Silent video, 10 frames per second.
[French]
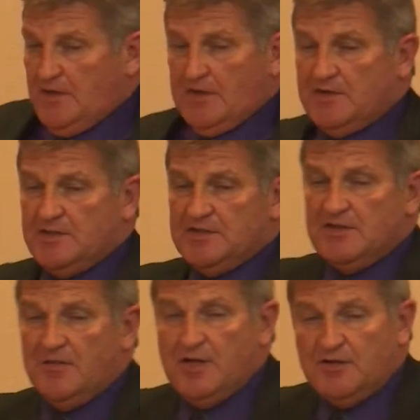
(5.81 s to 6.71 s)
Il y en a qui
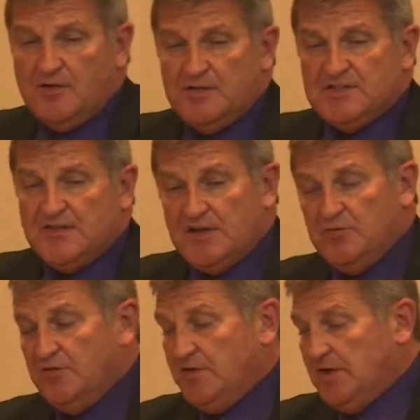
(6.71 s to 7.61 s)
se demandent comment se fait que le
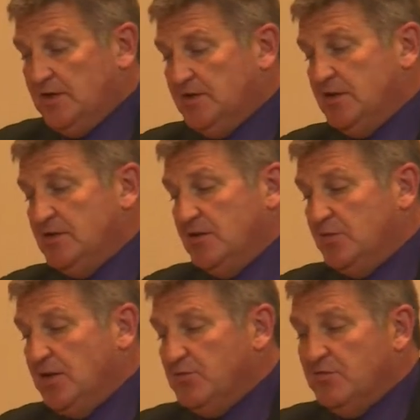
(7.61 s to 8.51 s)
boulevard des
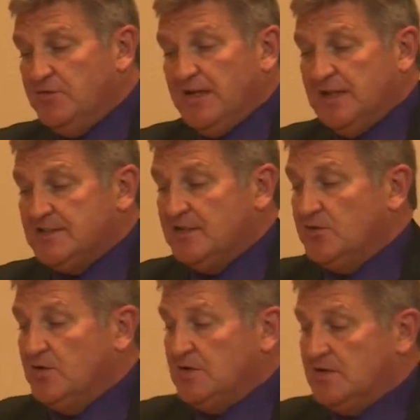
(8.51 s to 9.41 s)
Colibris n'est pas ouvert à la
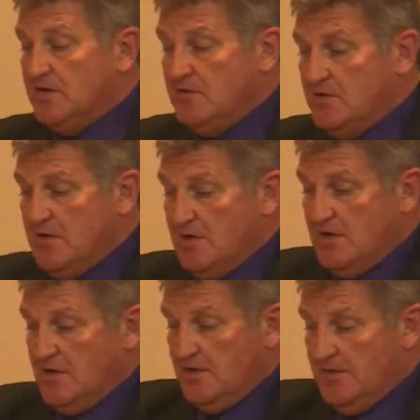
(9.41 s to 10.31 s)
circulation
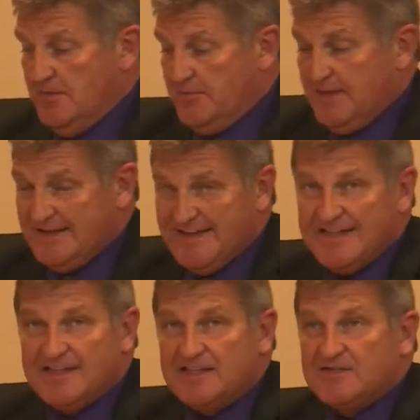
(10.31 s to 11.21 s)
euh, maintenant
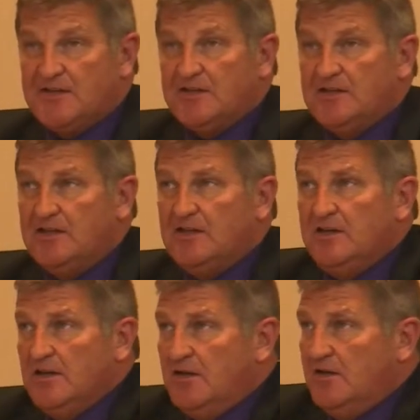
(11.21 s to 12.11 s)
qu'il est asphalté.
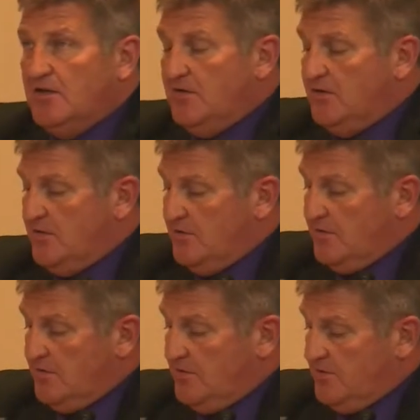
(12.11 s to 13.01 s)

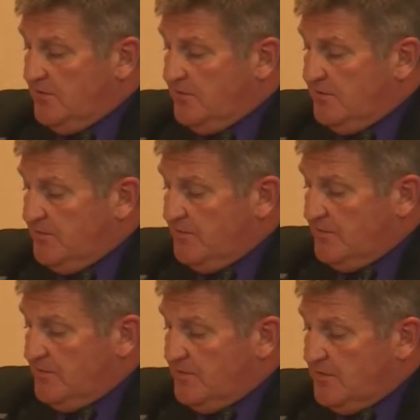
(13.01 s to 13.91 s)
Euh,
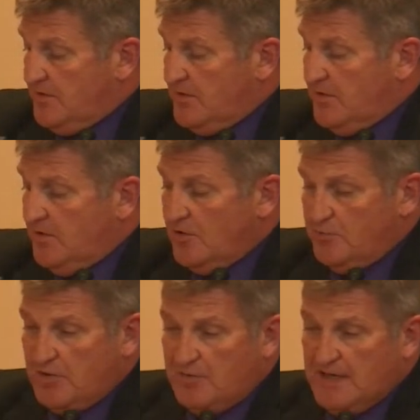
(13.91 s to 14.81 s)
le
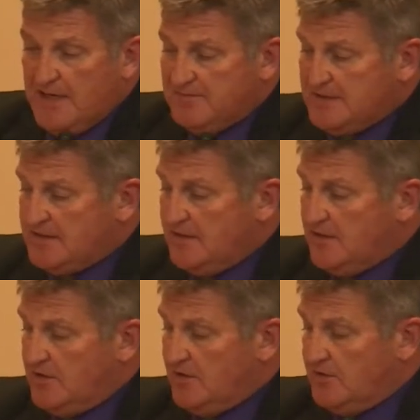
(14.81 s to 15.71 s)
problème, c'est
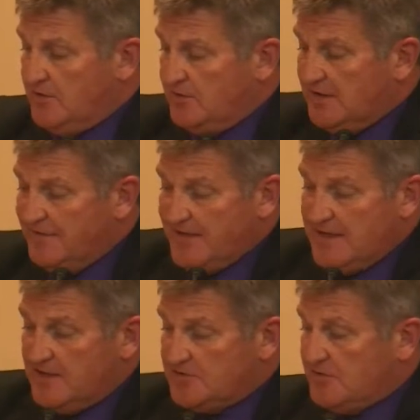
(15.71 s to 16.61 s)
qu'il y a une
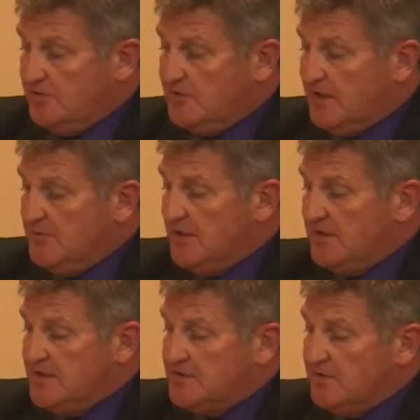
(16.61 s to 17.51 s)
défaillance au niveau de
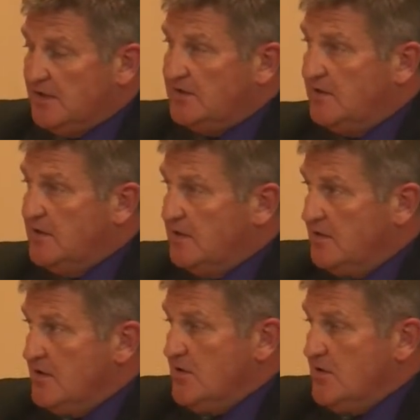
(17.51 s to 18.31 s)
l'alimentation électrique.